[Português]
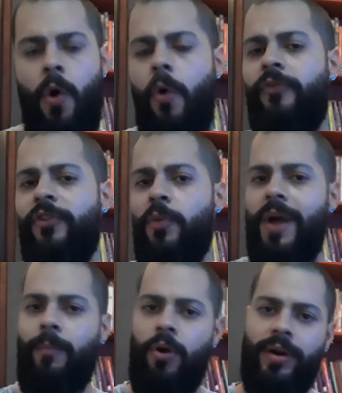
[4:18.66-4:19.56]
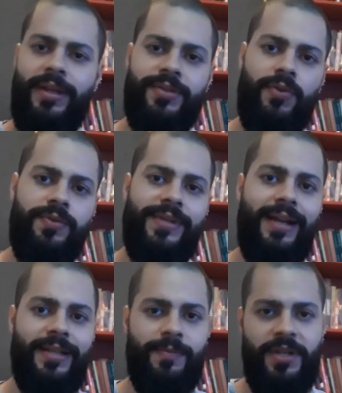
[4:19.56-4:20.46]
O filme aborda as
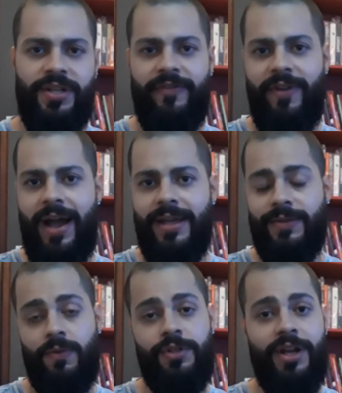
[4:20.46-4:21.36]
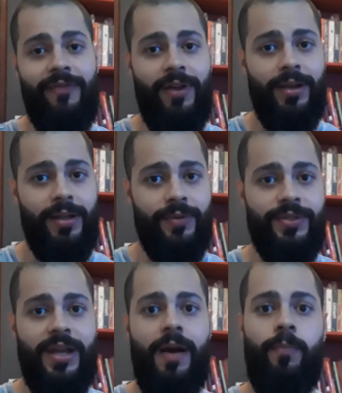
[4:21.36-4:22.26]
cruzadas medievais, onde
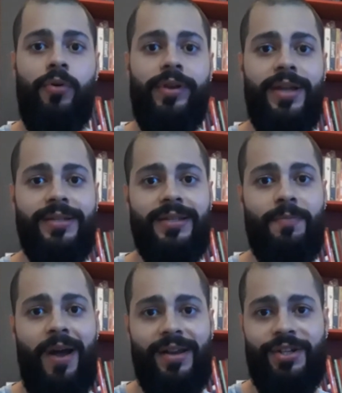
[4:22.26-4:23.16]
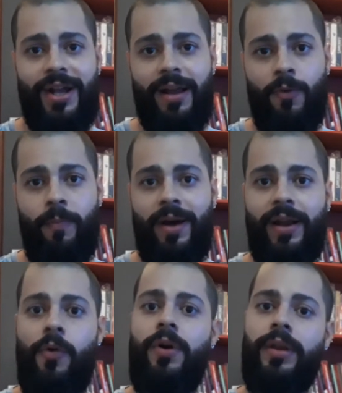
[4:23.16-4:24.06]
cavaleiros e camponeses marcharam
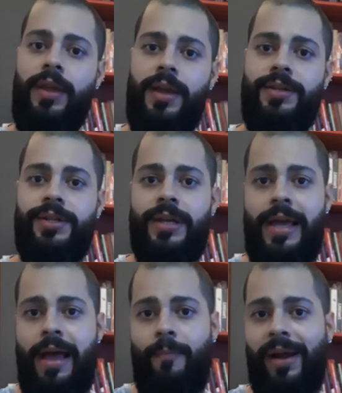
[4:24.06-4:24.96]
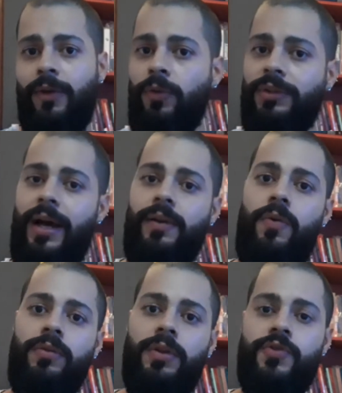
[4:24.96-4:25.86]
para o Oriente para lutar
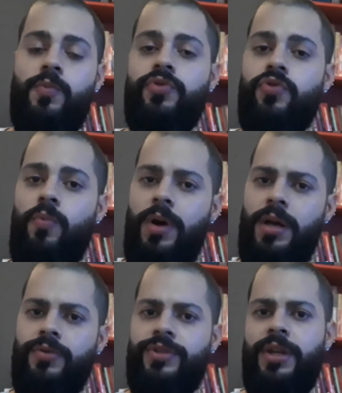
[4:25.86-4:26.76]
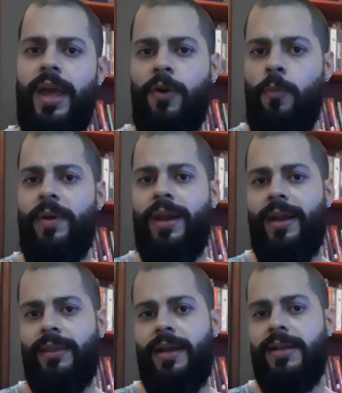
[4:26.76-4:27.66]
contra os muçulmanos e
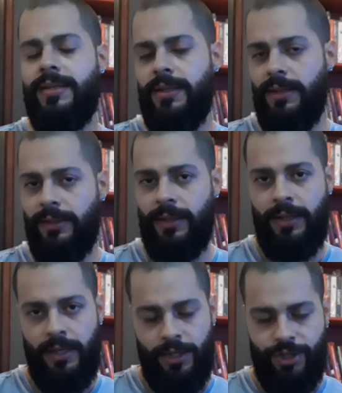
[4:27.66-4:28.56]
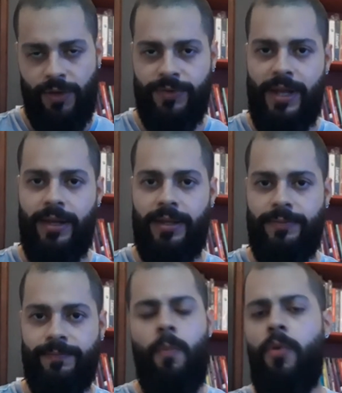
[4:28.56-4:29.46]
recuperar a Terra Santa, Jerusalém.
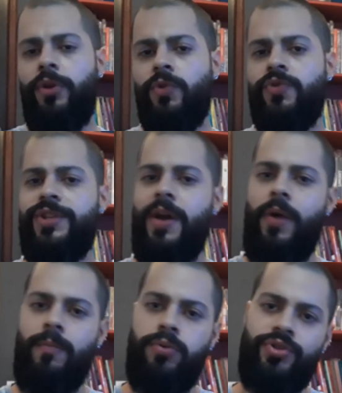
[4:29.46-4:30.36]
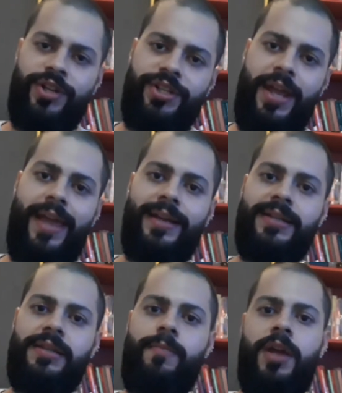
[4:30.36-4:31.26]
Muitos iam em busca de
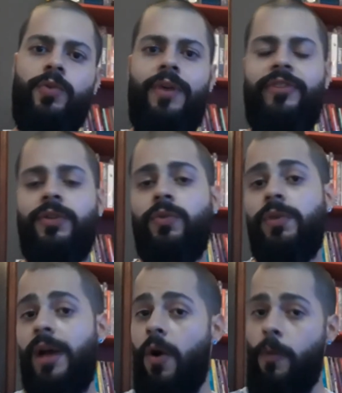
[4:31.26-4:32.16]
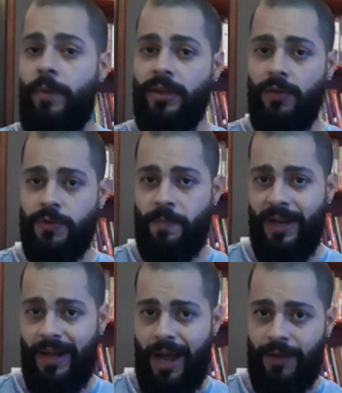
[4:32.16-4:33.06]
enriquecimento, aventura ou perdão dos
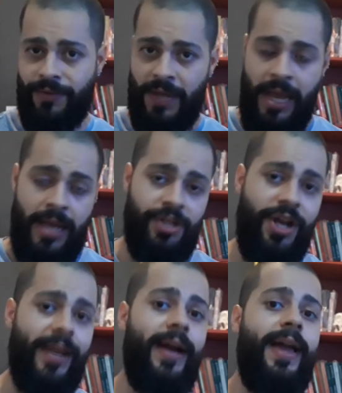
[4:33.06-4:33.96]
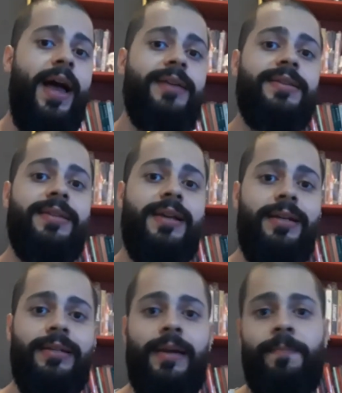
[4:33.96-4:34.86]
pecados, já que a Guerra
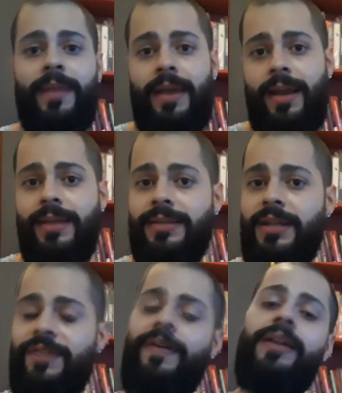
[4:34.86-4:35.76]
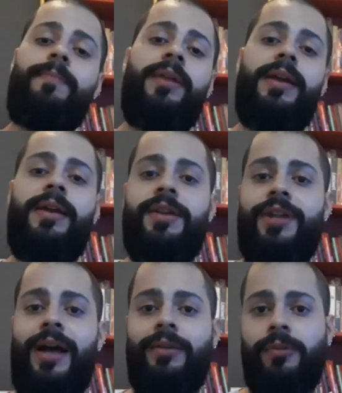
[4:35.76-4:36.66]
Santa era incentivada pela
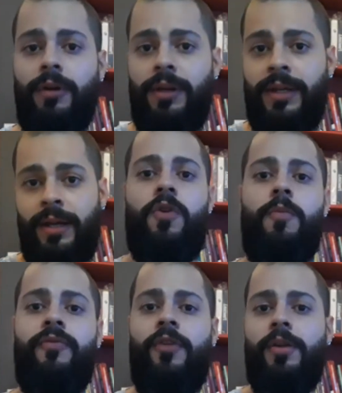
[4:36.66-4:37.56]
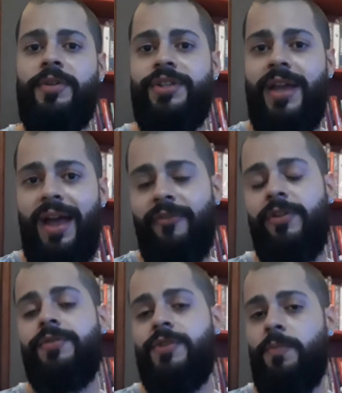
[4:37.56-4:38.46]
Igreja Católica como forma de
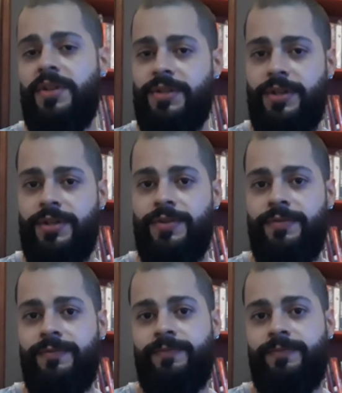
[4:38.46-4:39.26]
reaver o seu prestígio.